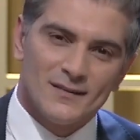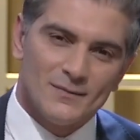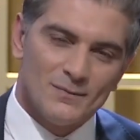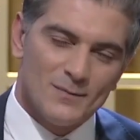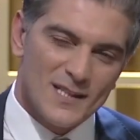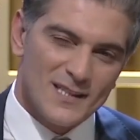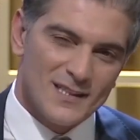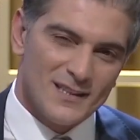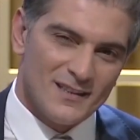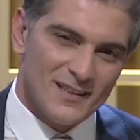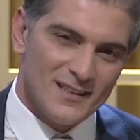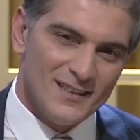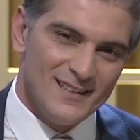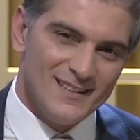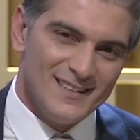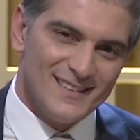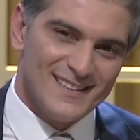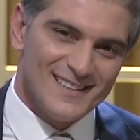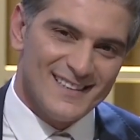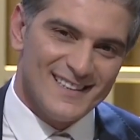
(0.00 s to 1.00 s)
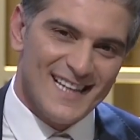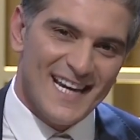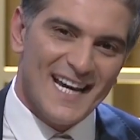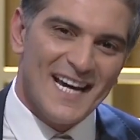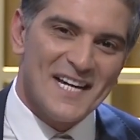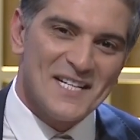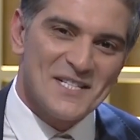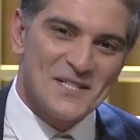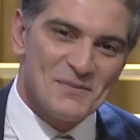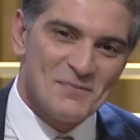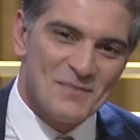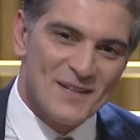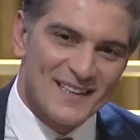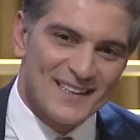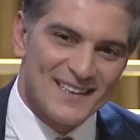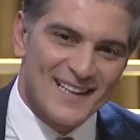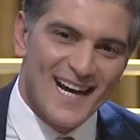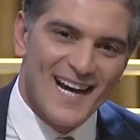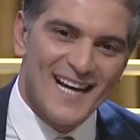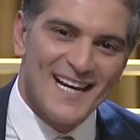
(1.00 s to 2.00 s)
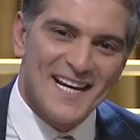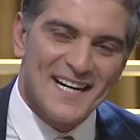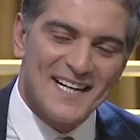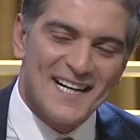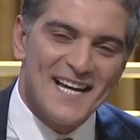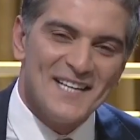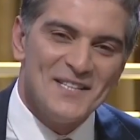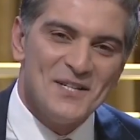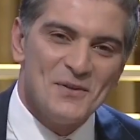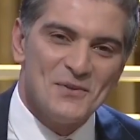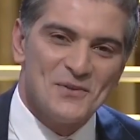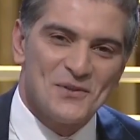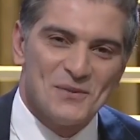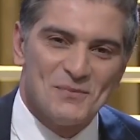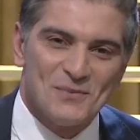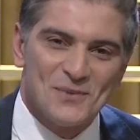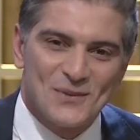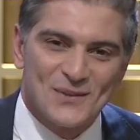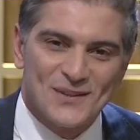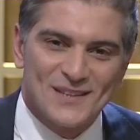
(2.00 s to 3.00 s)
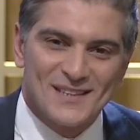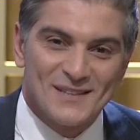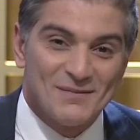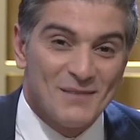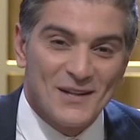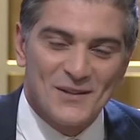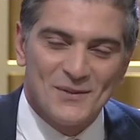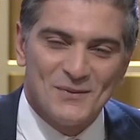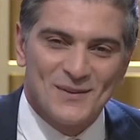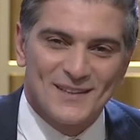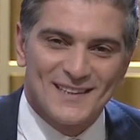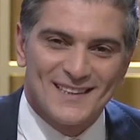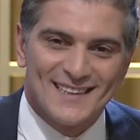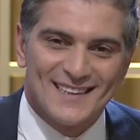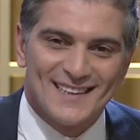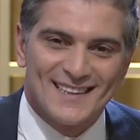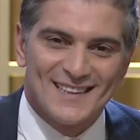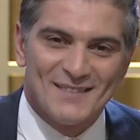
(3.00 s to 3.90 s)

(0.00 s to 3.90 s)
بس ترد غصبا على الراده وتموت ما تموت هي